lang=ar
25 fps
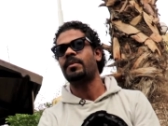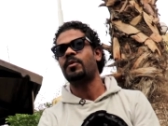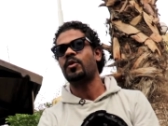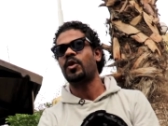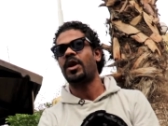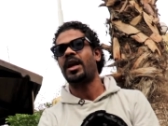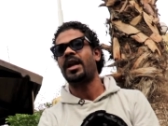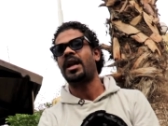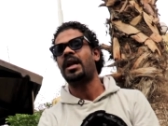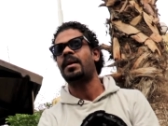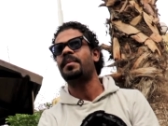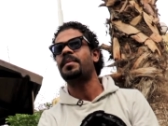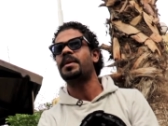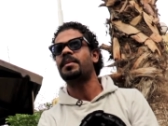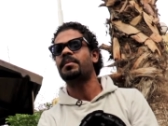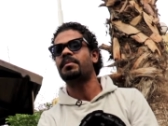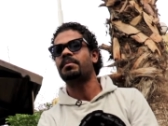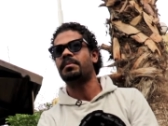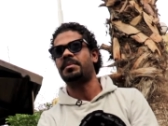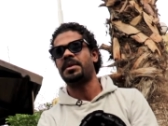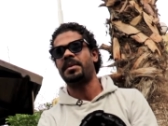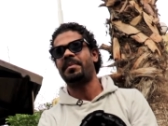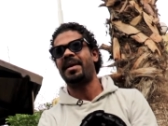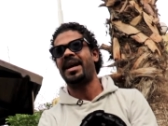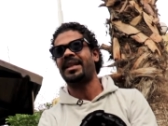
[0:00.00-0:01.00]
بنقول عليها
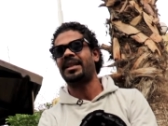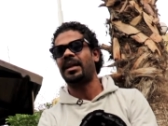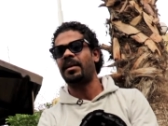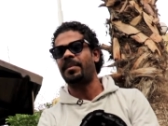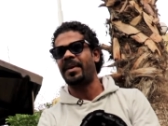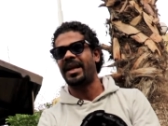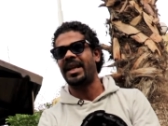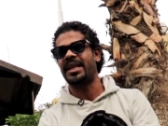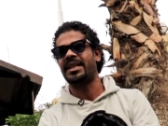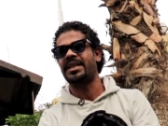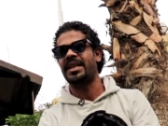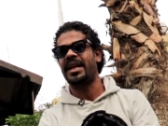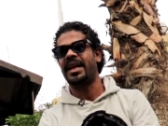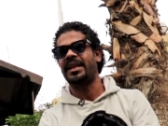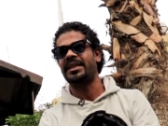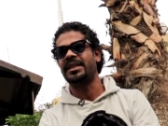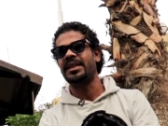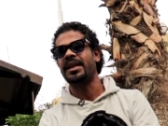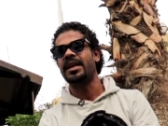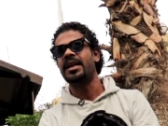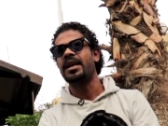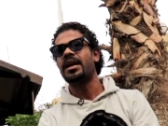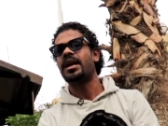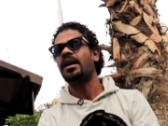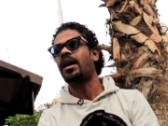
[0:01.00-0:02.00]
بالمعنى البلدي يعني
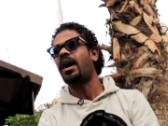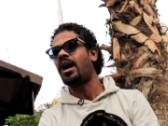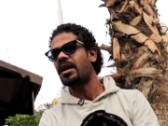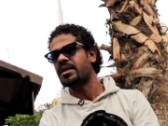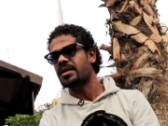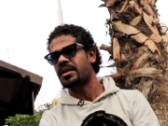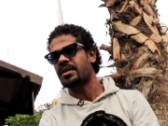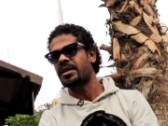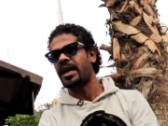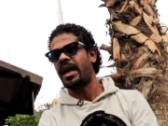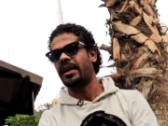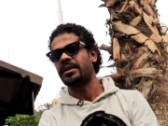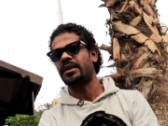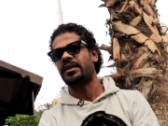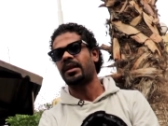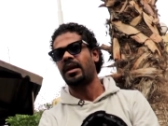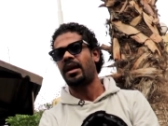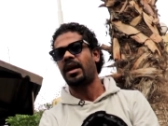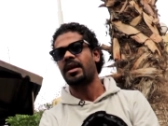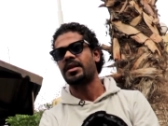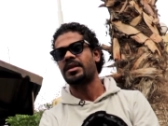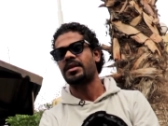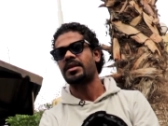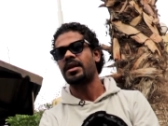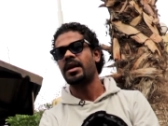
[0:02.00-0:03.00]
الحظ قعده
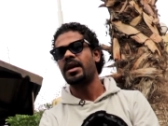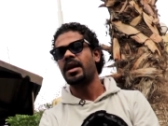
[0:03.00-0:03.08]
الحظ